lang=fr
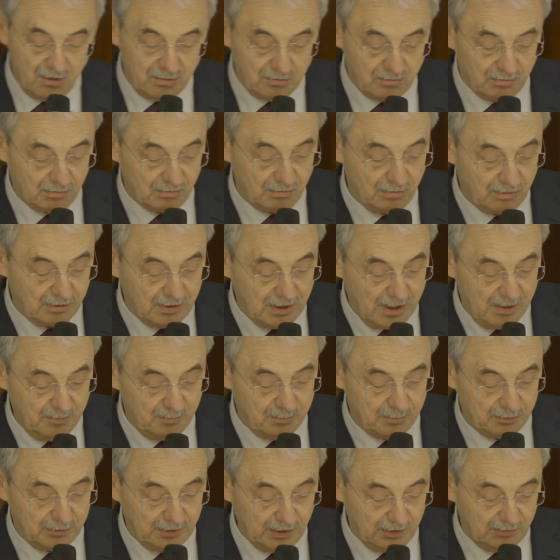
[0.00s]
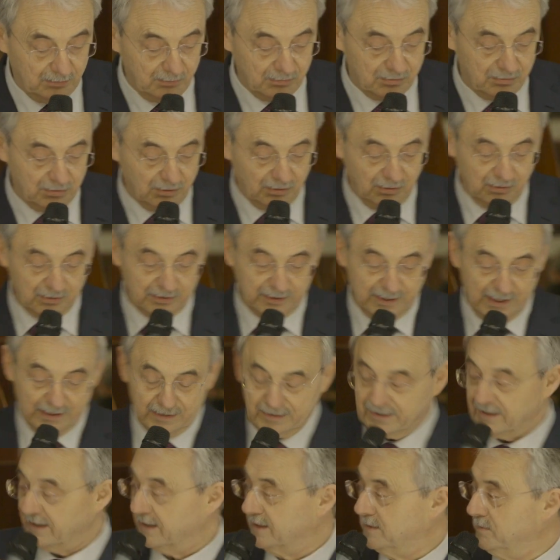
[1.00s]
sur lequel peut-être nous aurons
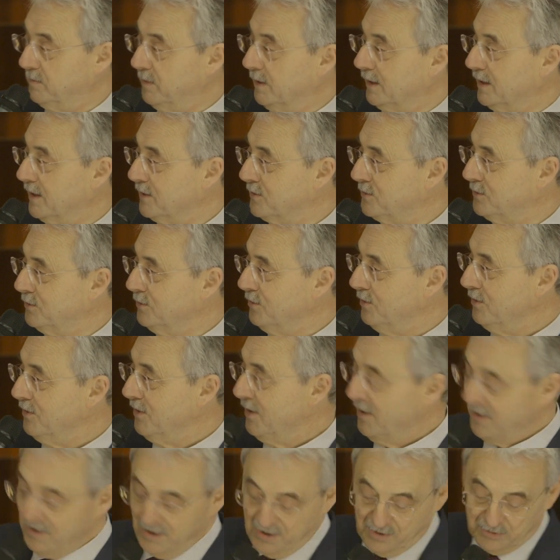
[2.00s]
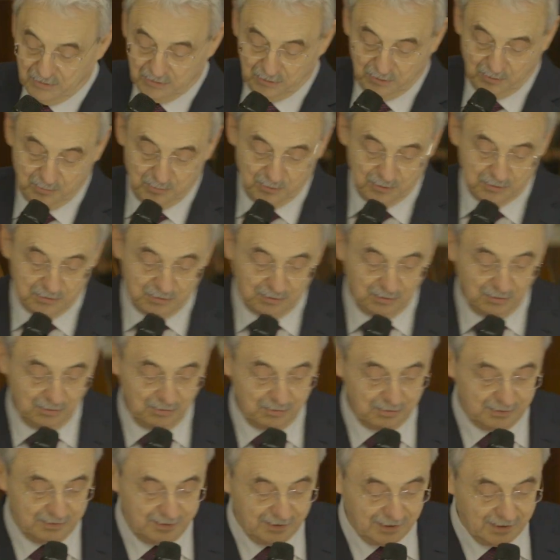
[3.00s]
quelques explications de monsieur
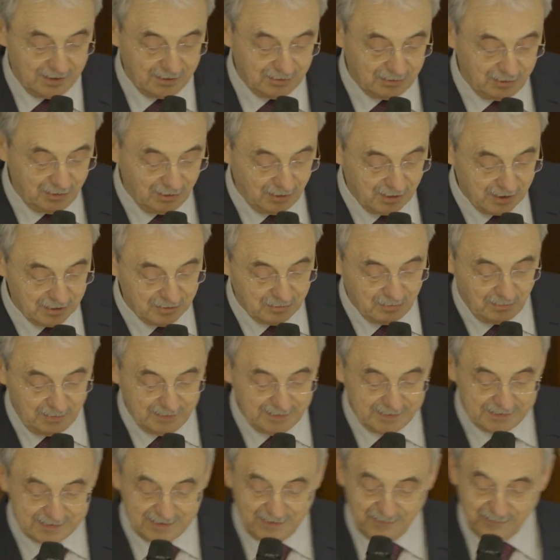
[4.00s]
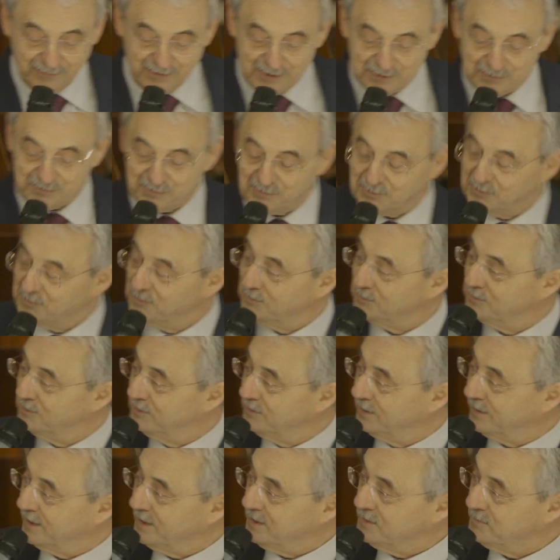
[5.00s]
le directeur adjoint des infrastructures de
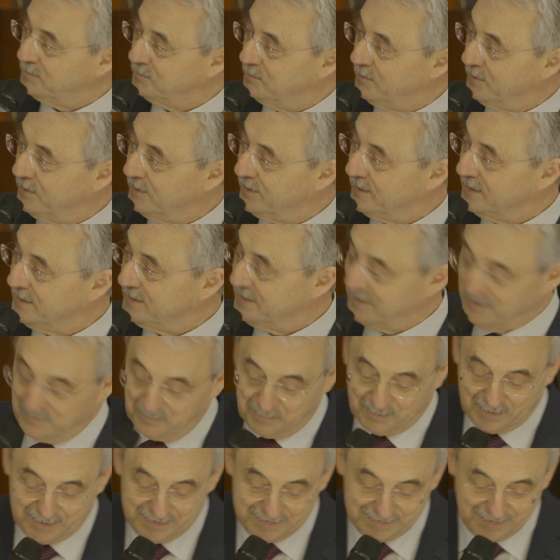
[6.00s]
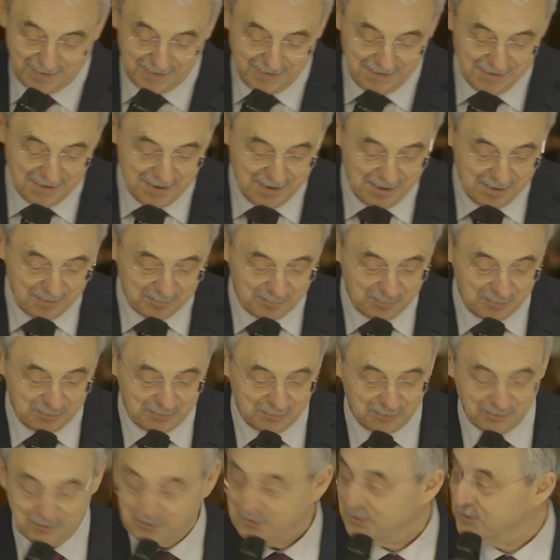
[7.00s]
transport ici présent,
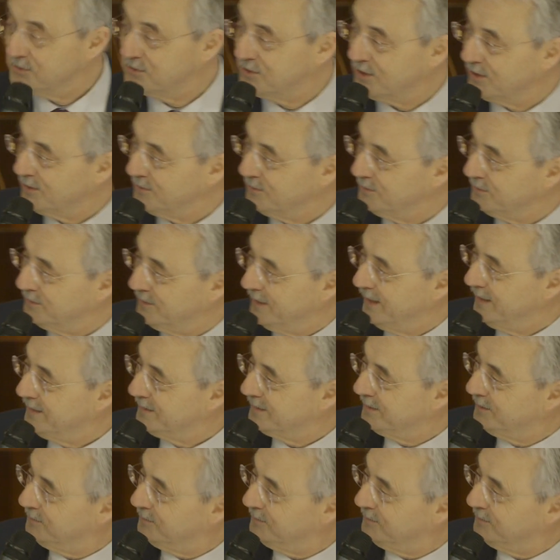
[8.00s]
monsieur Jean Ledal,